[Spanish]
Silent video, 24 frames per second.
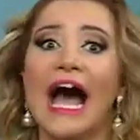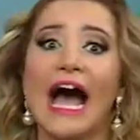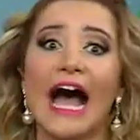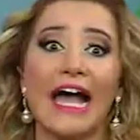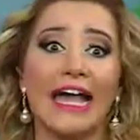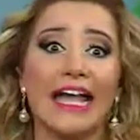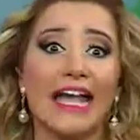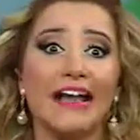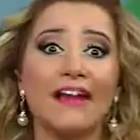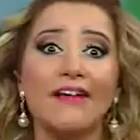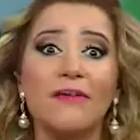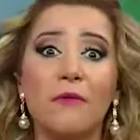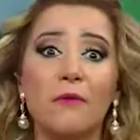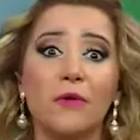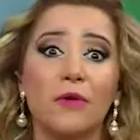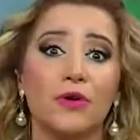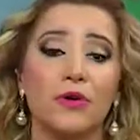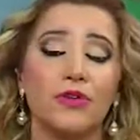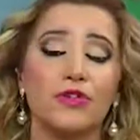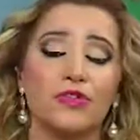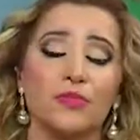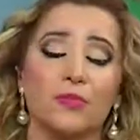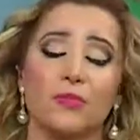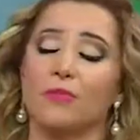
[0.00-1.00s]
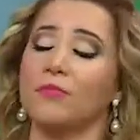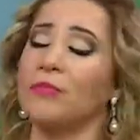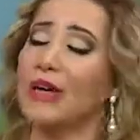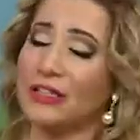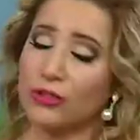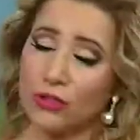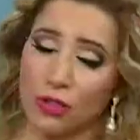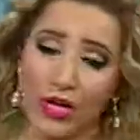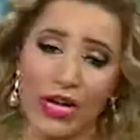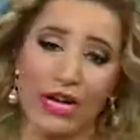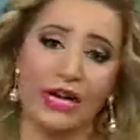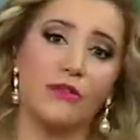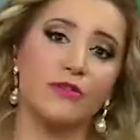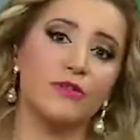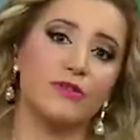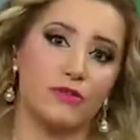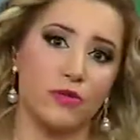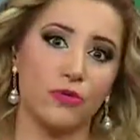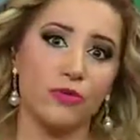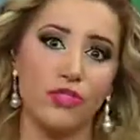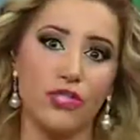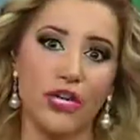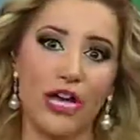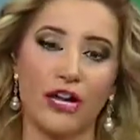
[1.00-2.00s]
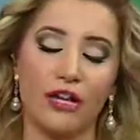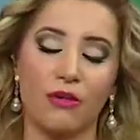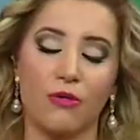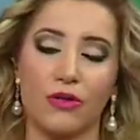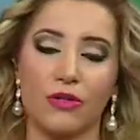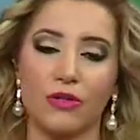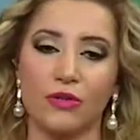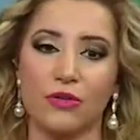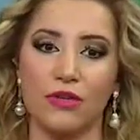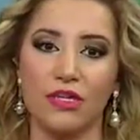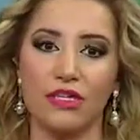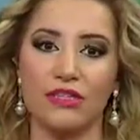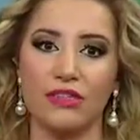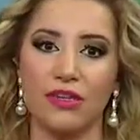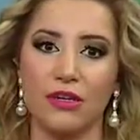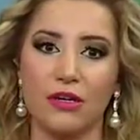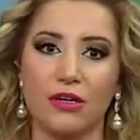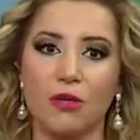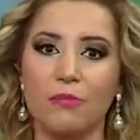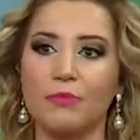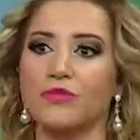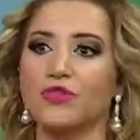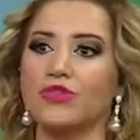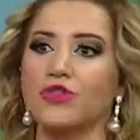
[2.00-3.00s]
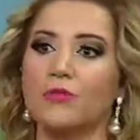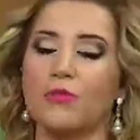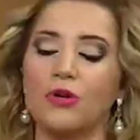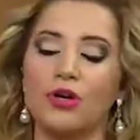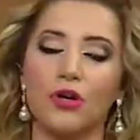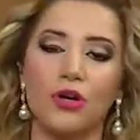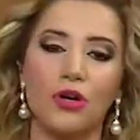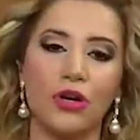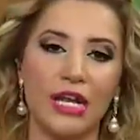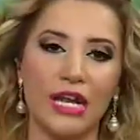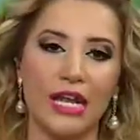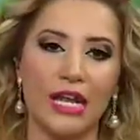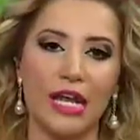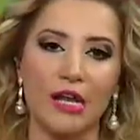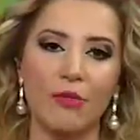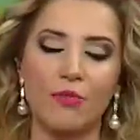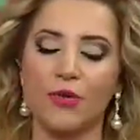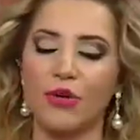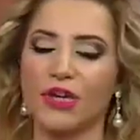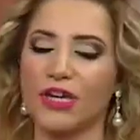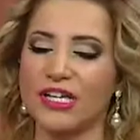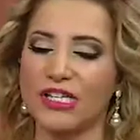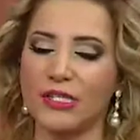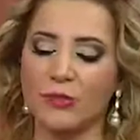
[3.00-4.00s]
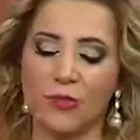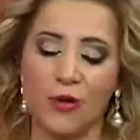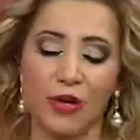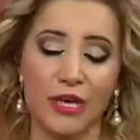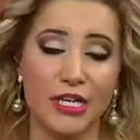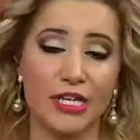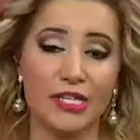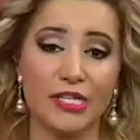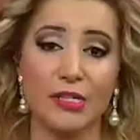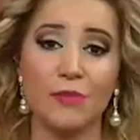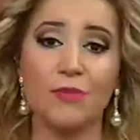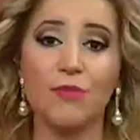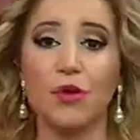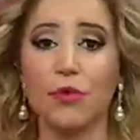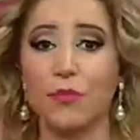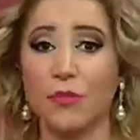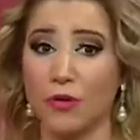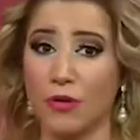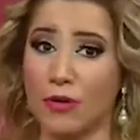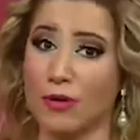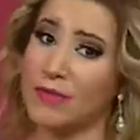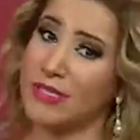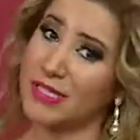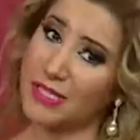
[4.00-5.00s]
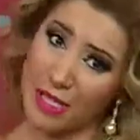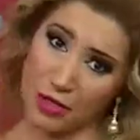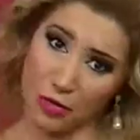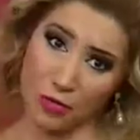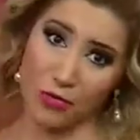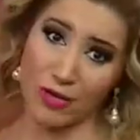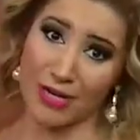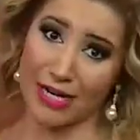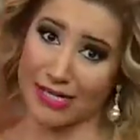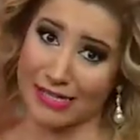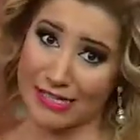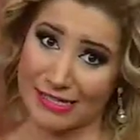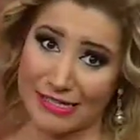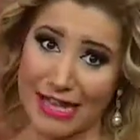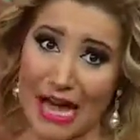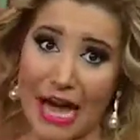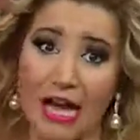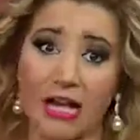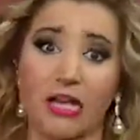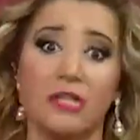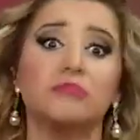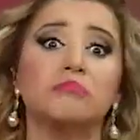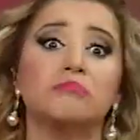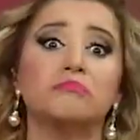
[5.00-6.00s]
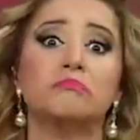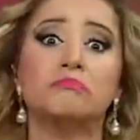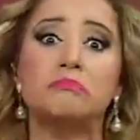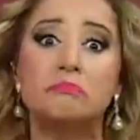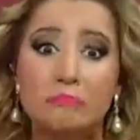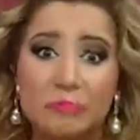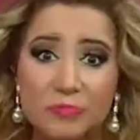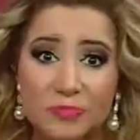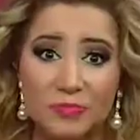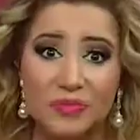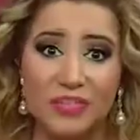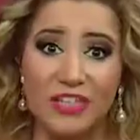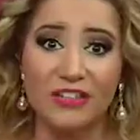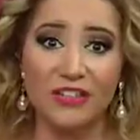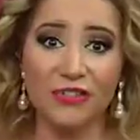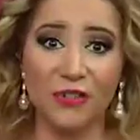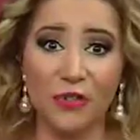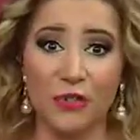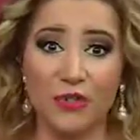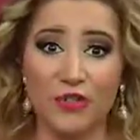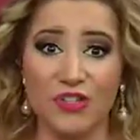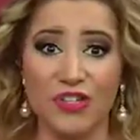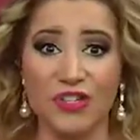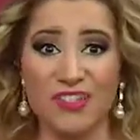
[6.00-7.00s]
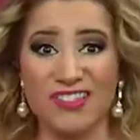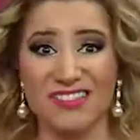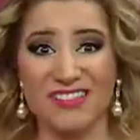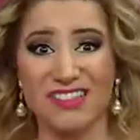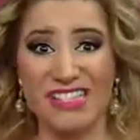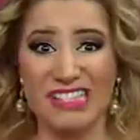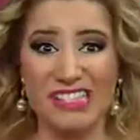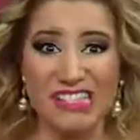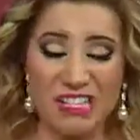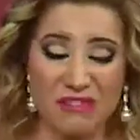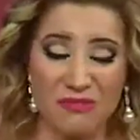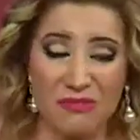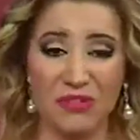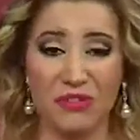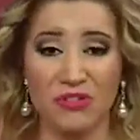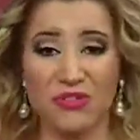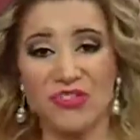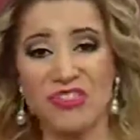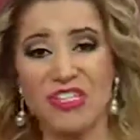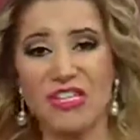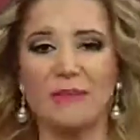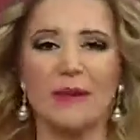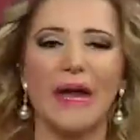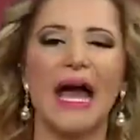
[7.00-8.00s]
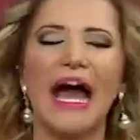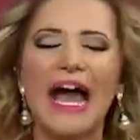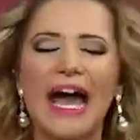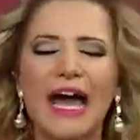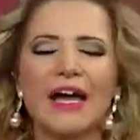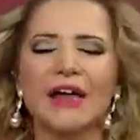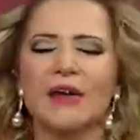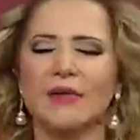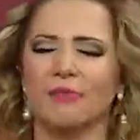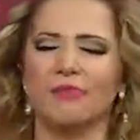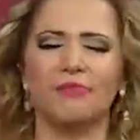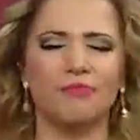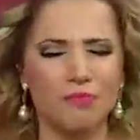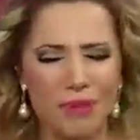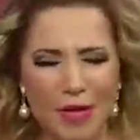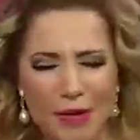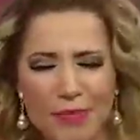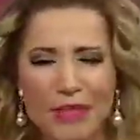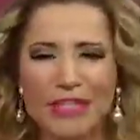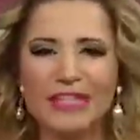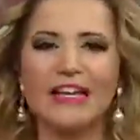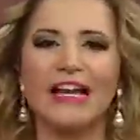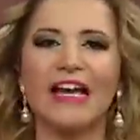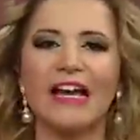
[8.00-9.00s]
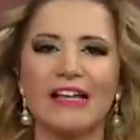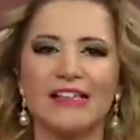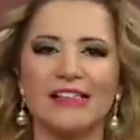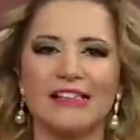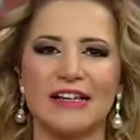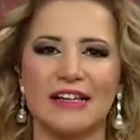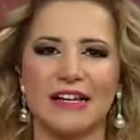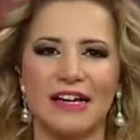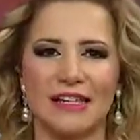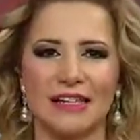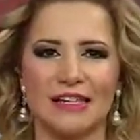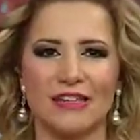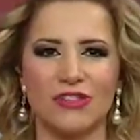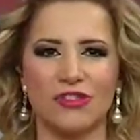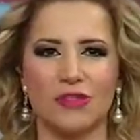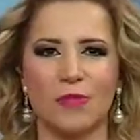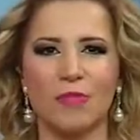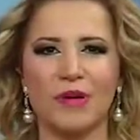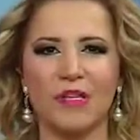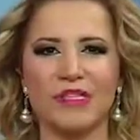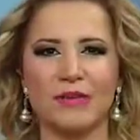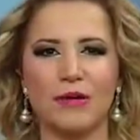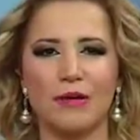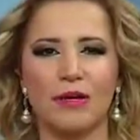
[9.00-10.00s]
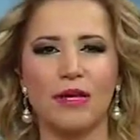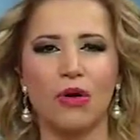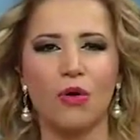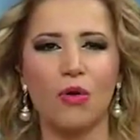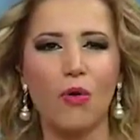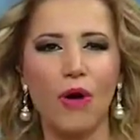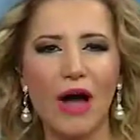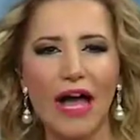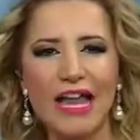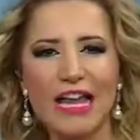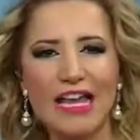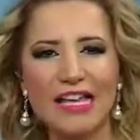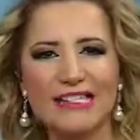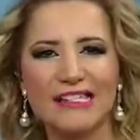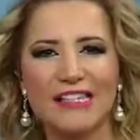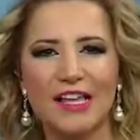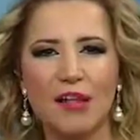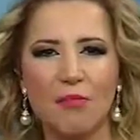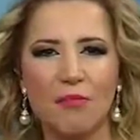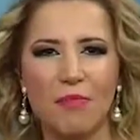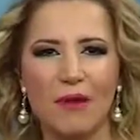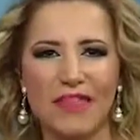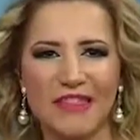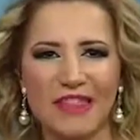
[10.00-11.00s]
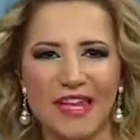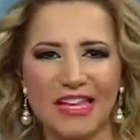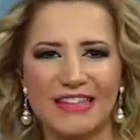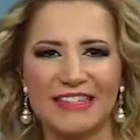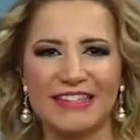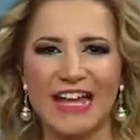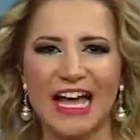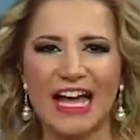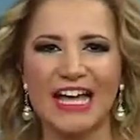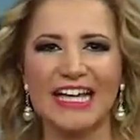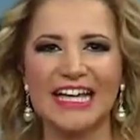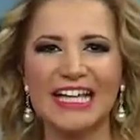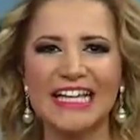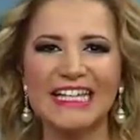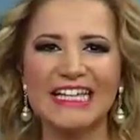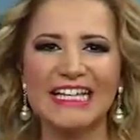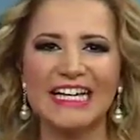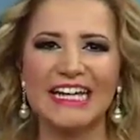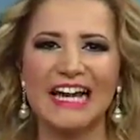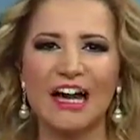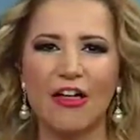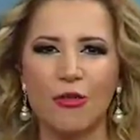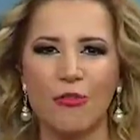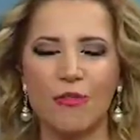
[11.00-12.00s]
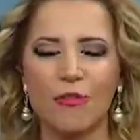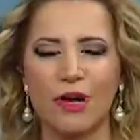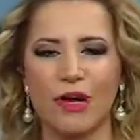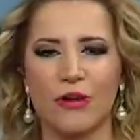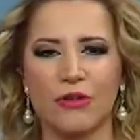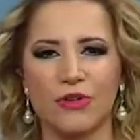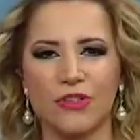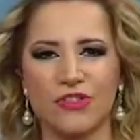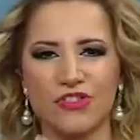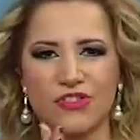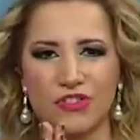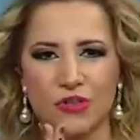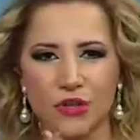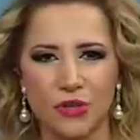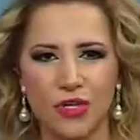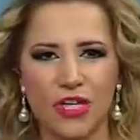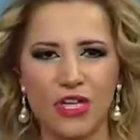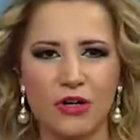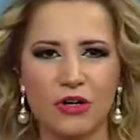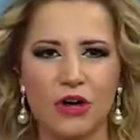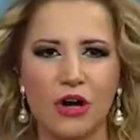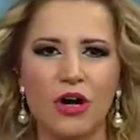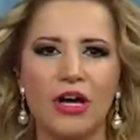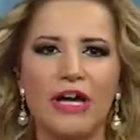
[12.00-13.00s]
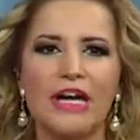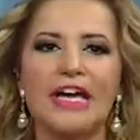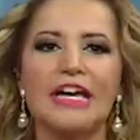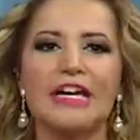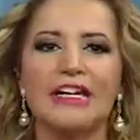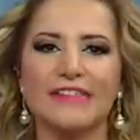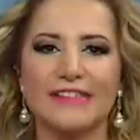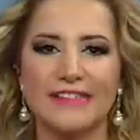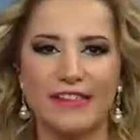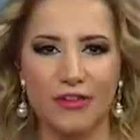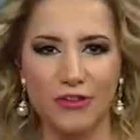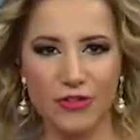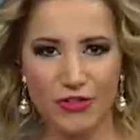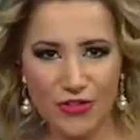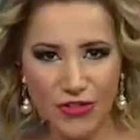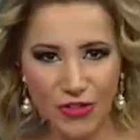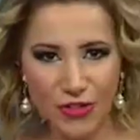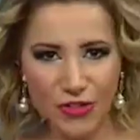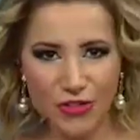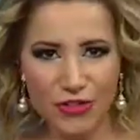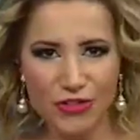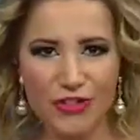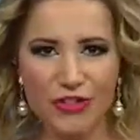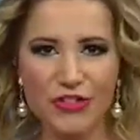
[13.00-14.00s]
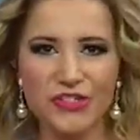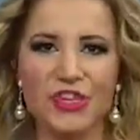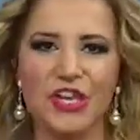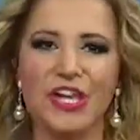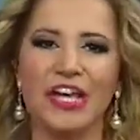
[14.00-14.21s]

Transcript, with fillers: Hay algunos, me ha tocado escuchar cuando dicen, no, pues yo voy con él porque es buenísimo, el problema es que nunca está y entonces te sirve, no te sirve. Ay, para platicar acerca de esto, para saber cuál es el pediatra indicado para nuestro hijo, está con nosotros